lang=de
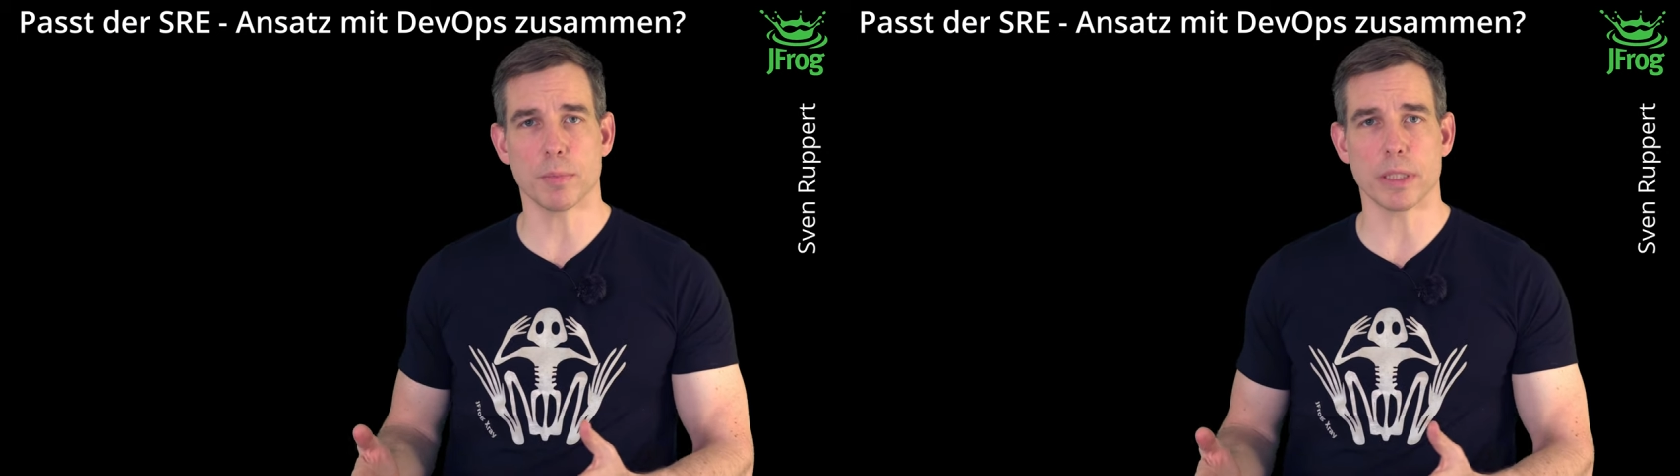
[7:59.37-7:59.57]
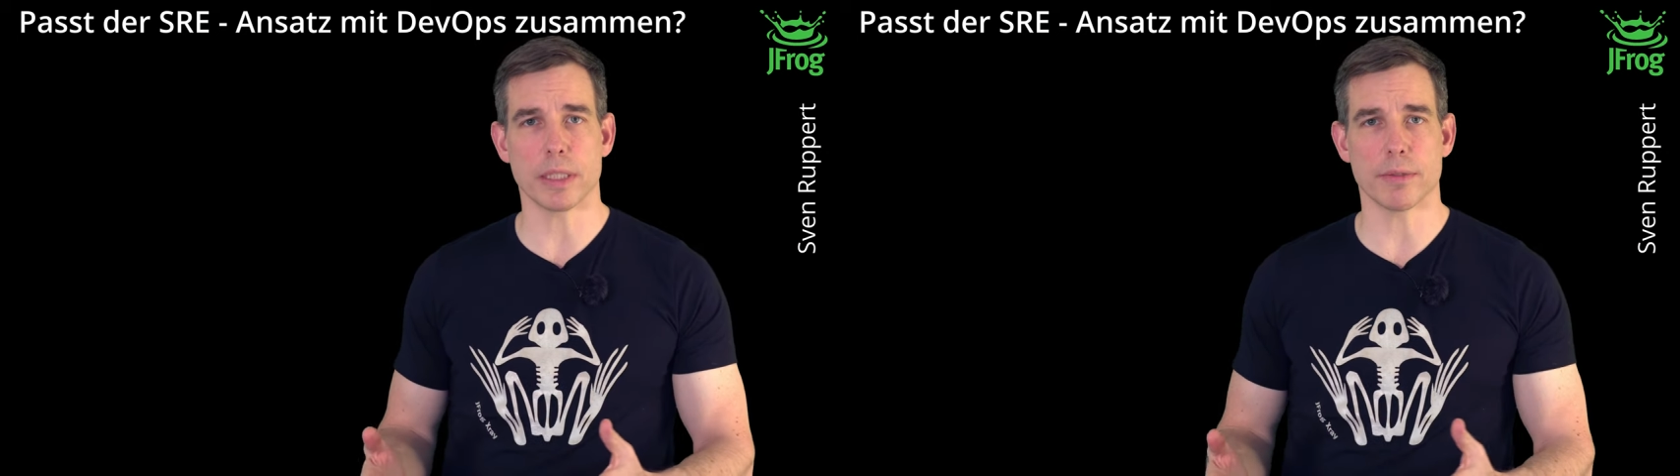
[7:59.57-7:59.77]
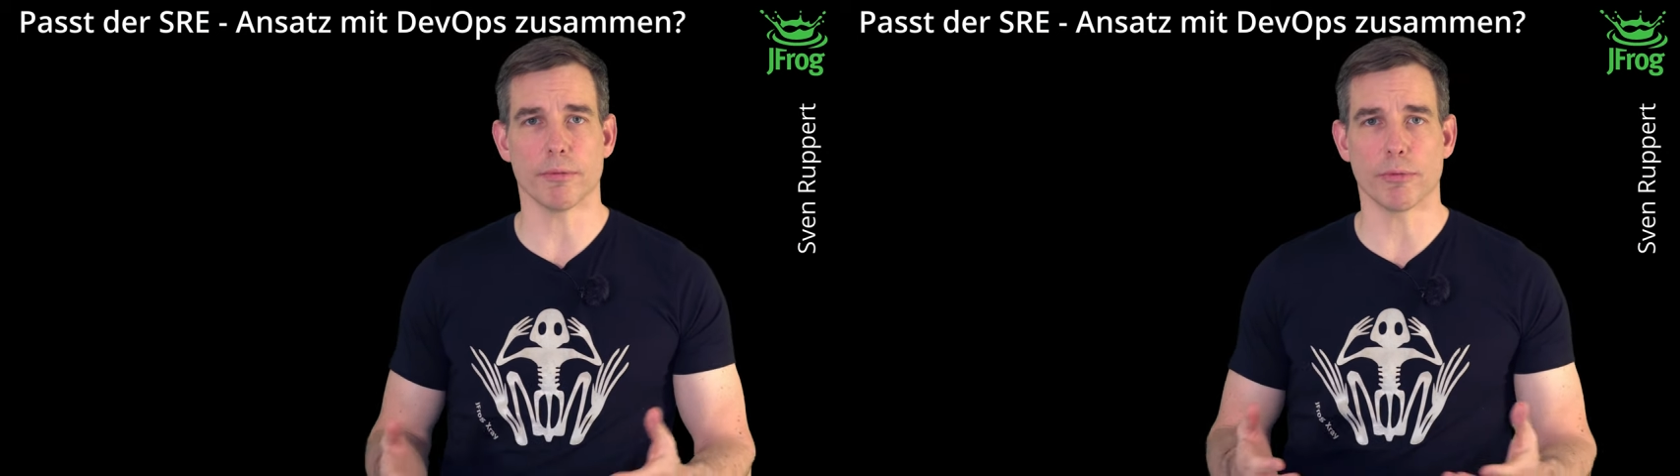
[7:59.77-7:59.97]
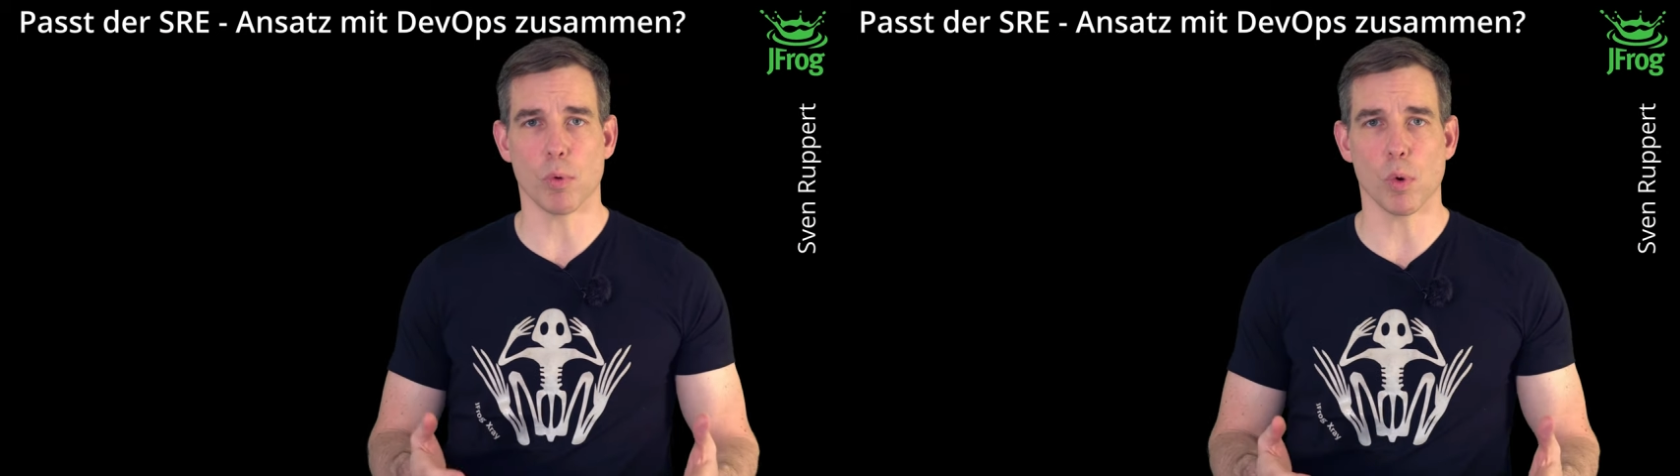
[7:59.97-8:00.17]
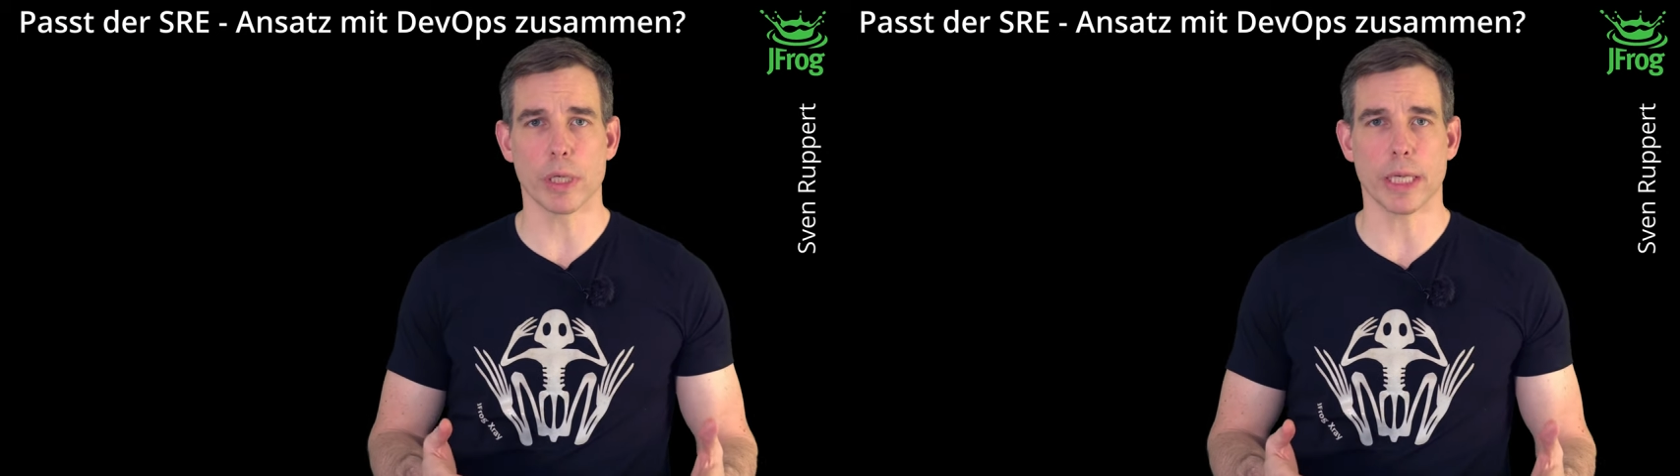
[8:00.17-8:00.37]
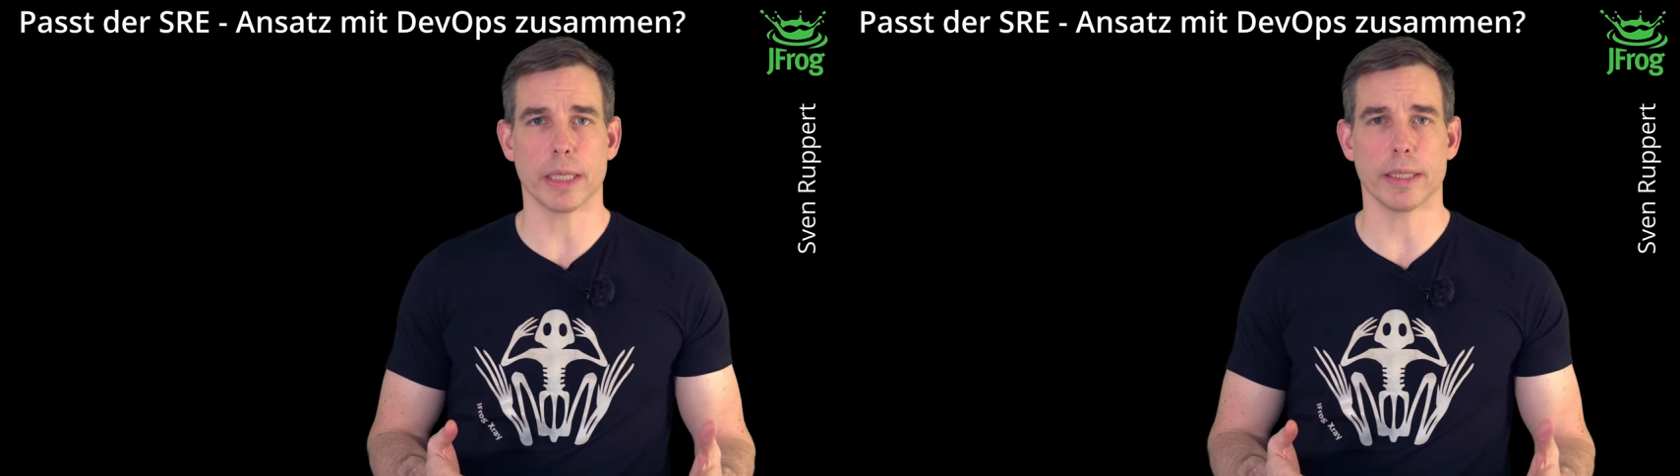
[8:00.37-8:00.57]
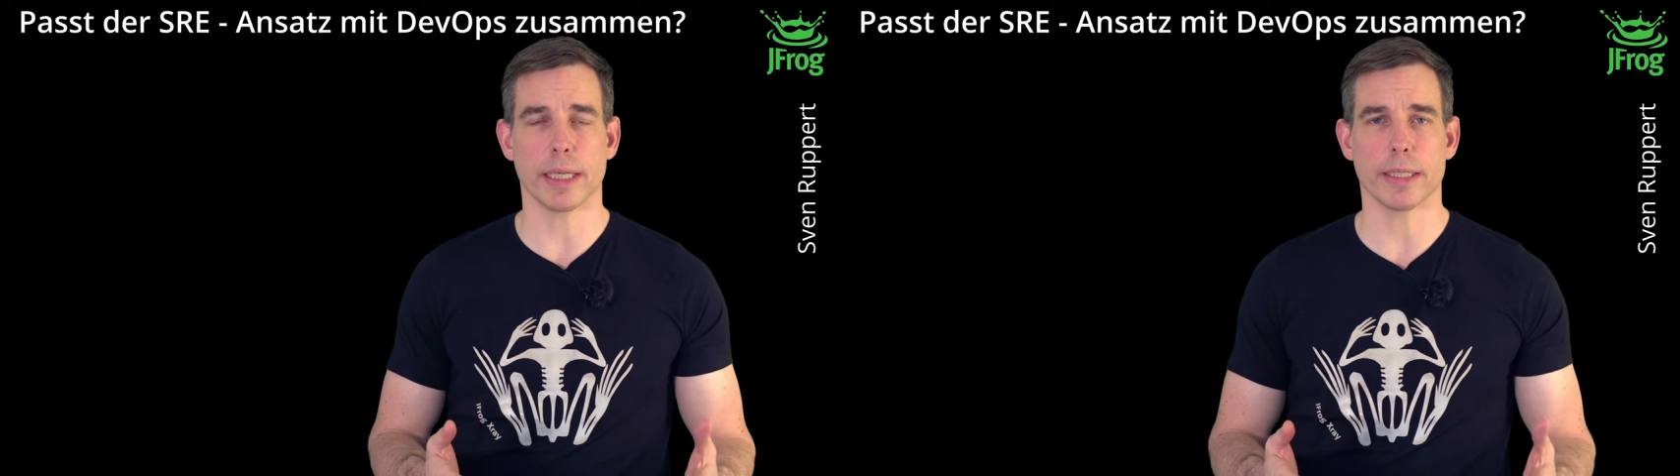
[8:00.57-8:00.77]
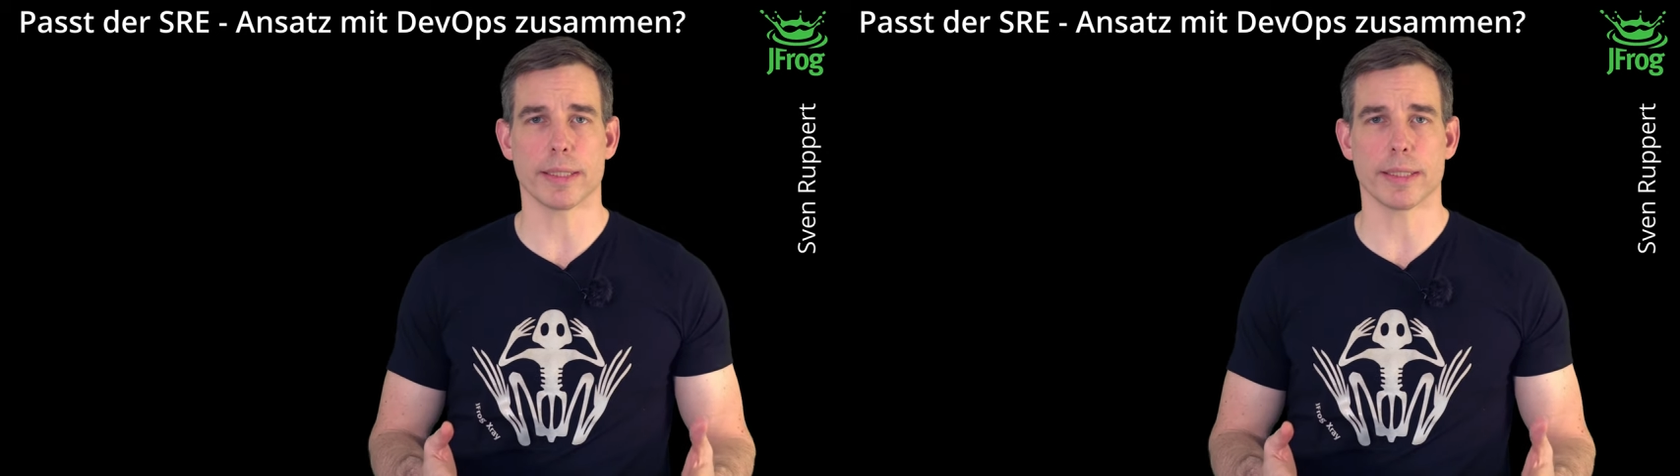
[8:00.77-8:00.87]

mit diesem Vorgehen der